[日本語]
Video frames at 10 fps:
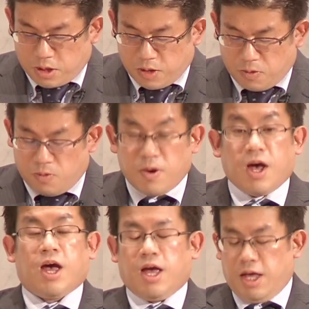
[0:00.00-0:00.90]
自分
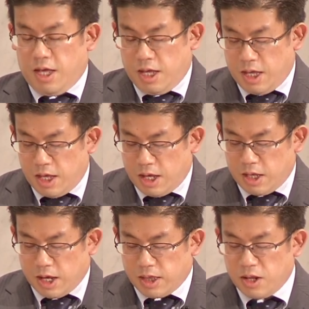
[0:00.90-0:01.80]
は
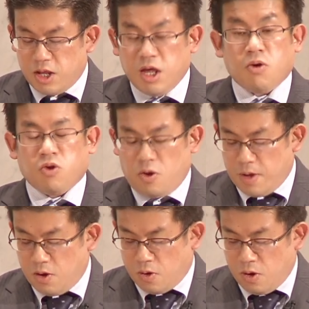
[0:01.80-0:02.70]
優しい言
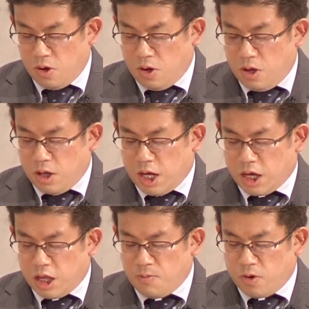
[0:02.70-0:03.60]
葉をか
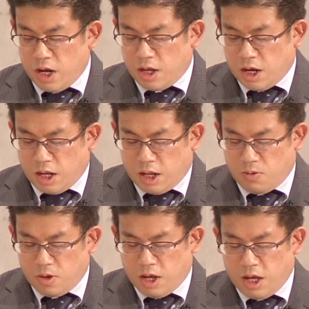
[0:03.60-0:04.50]
けてもらいたかった
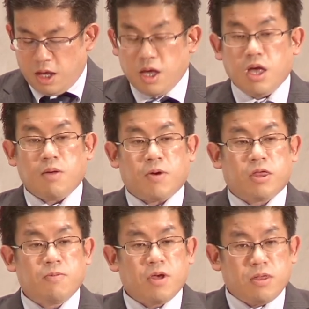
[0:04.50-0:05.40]
ので、ま
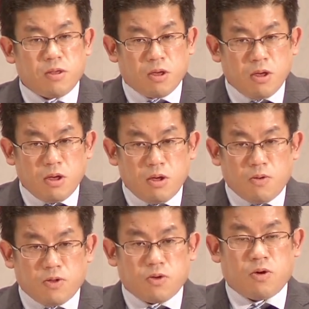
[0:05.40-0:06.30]
すます
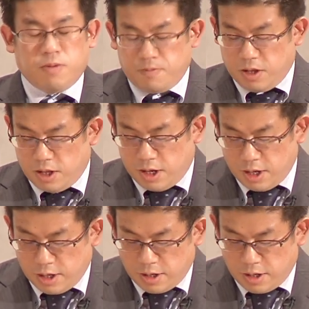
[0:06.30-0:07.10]
落ち込みました。